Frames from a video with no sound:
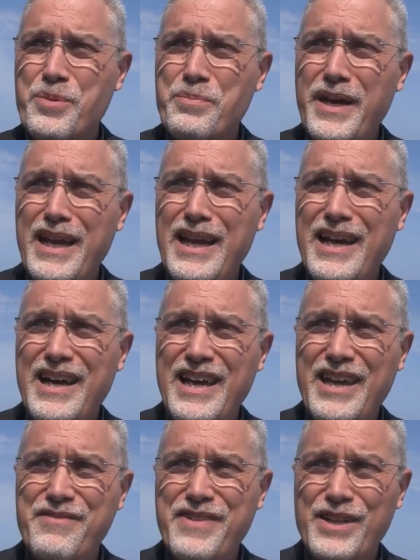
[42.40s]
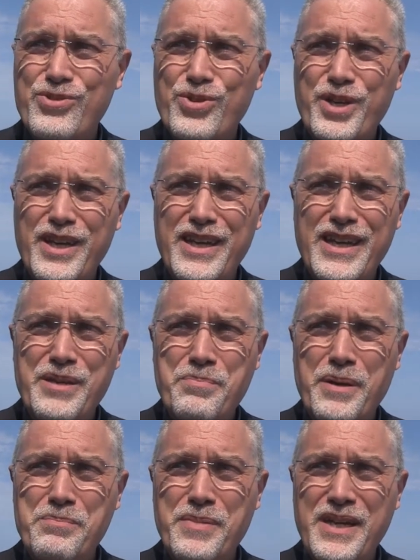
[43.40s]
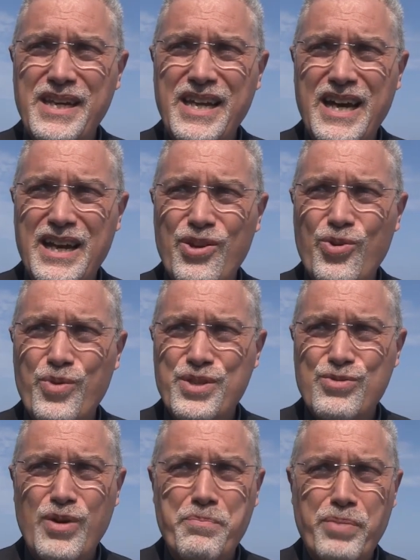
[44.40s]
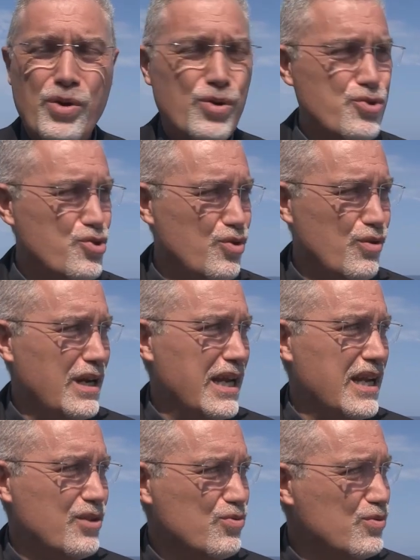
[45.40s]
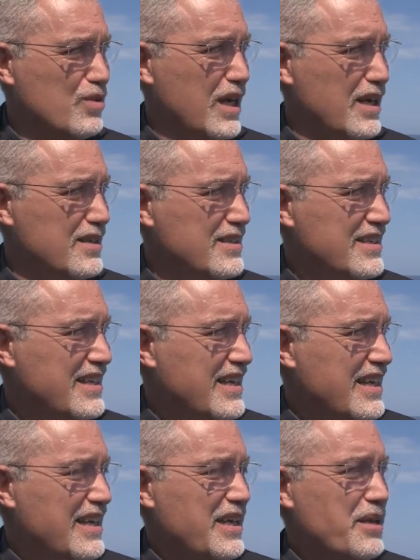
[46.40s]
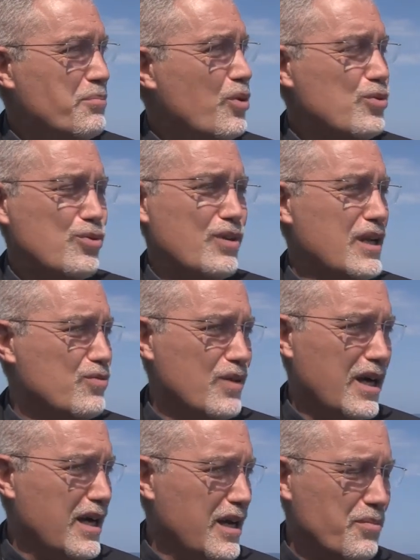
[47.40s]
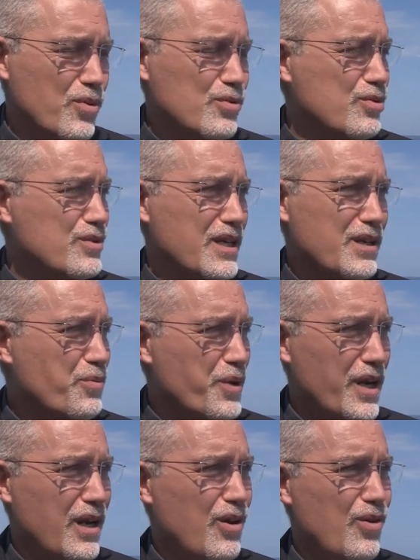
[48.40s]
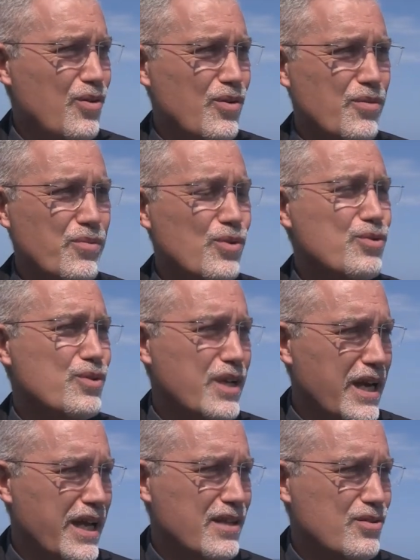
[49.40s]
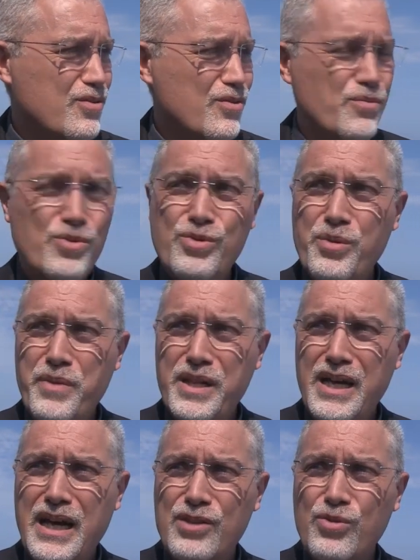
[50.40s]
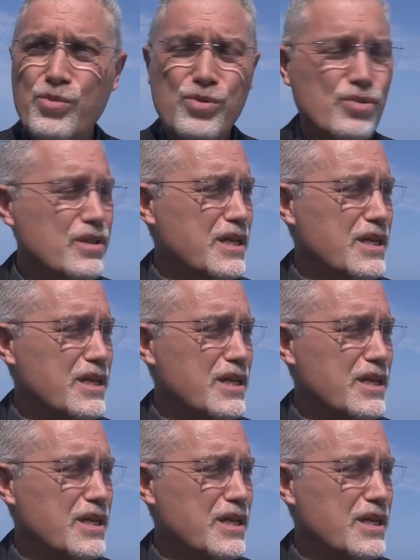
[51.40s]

più bella è il fatto che i bambini hanno questo approccio alla natura molto naturale, molto tranquillo, molto diretto, molto immediato, molto